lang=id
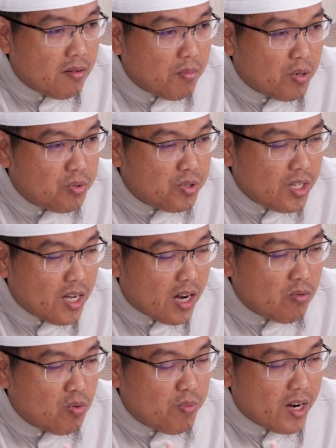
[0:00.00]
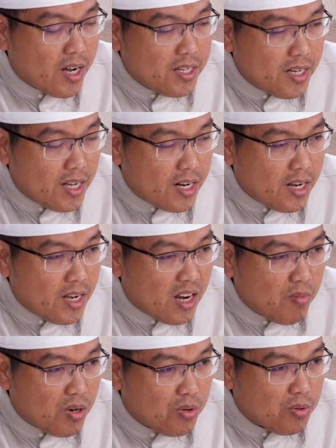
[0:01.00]
manusia akan menumpahkan darah,
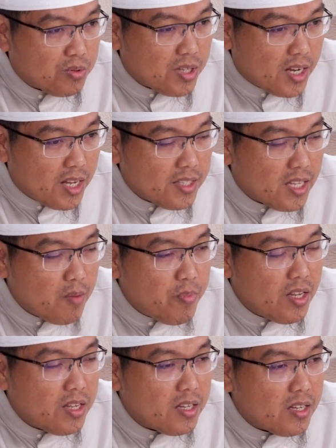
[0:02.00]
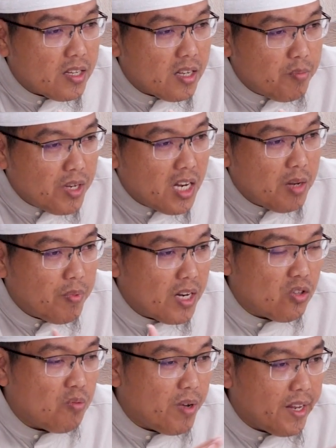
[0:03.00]
akan melakukan kerusakan, tapi lebih daripada
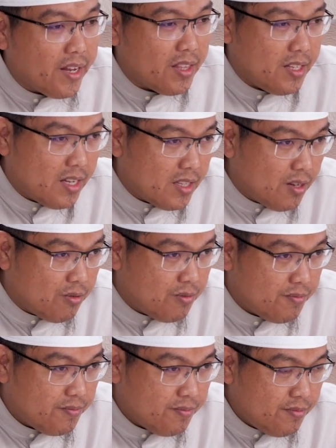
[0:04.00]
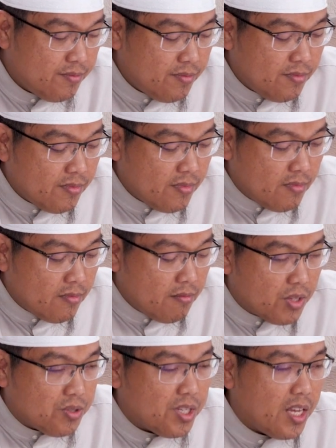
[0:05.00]
itu malaikat tidak tahu.
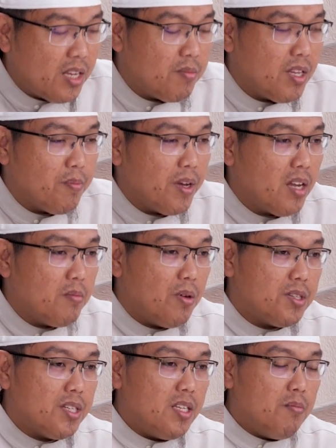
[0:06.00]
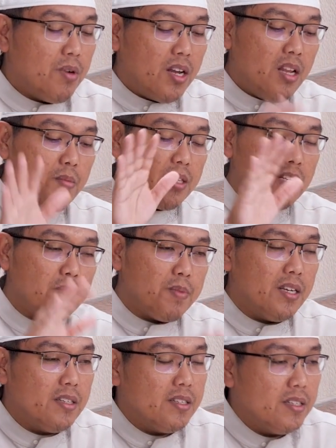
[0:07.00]
Maksud saya ingin menyampaikan bahwasanya mengenai masa
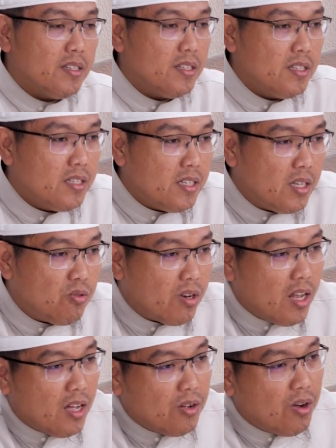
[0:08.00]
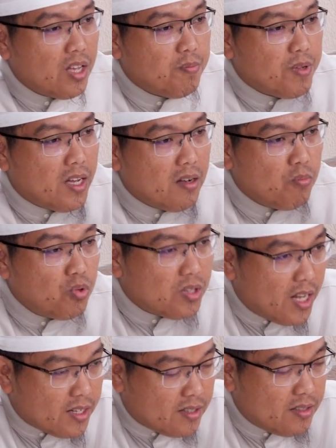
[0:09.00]
depan, itu adalah gaib yang
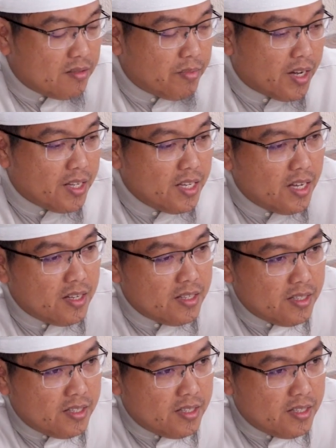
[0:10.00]
mutlak. Makanya